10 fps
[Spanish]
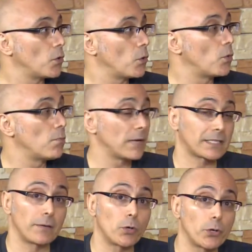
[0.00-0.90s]
un,
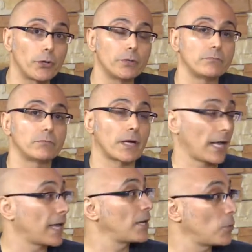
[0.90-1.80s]
matrimonio,
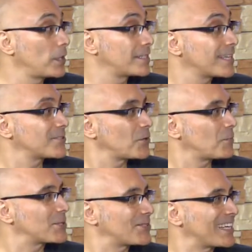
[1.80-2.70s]
Raquel y Ulises, que son
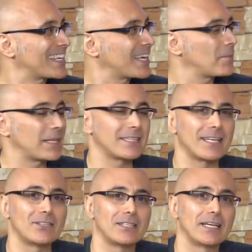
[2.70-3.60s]
los personajes que
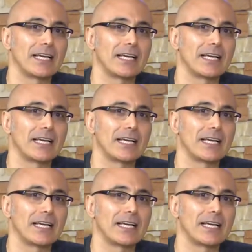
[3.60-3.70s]
planteo,